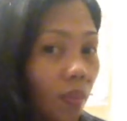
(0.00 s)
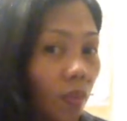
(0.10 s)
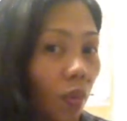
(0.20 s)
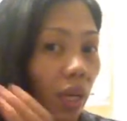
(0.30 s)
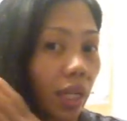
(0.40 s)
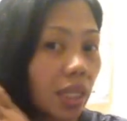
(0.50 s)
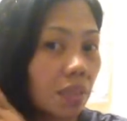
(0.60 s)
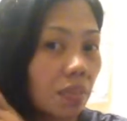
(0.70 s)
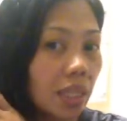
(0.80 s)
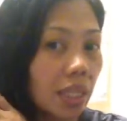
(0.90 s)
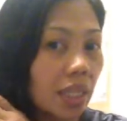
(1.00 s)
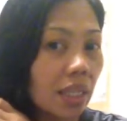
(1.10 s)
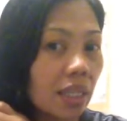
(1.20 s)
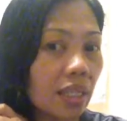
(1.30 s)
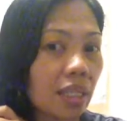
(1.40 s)
walang split
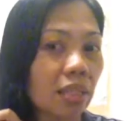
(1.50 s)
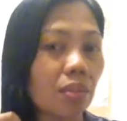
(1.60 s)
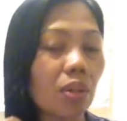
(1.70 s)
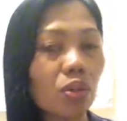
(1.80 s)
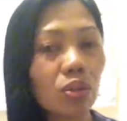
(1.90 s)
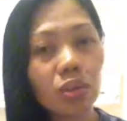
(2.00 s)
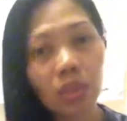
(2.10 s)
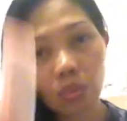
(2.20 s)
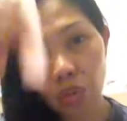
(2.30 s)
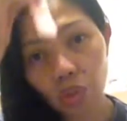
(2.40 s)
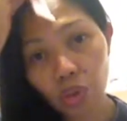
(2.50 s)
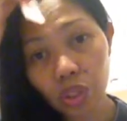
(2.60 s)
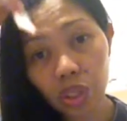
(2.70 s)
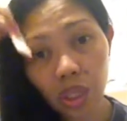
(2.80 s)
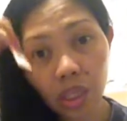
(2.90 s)
ends, malusog na buhok,
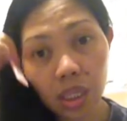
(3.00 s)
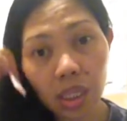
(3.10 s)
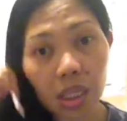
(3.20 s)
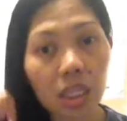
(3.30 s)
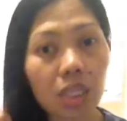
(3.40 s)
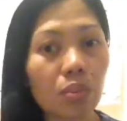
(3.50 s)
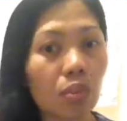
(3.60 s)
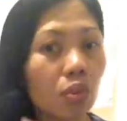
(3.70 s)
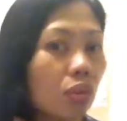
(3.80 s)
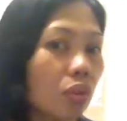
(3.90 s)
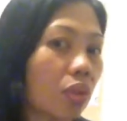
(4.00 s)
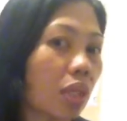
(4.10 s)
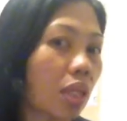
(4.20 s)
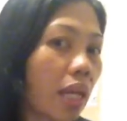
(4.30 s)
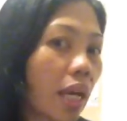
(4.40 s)
shiny, smooth,
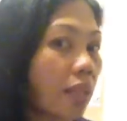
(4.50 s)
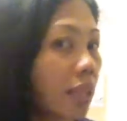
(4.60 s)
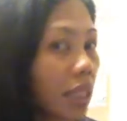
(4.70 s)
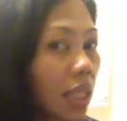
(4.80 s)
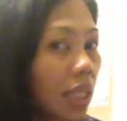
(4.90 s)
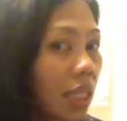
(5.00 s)
and healthy.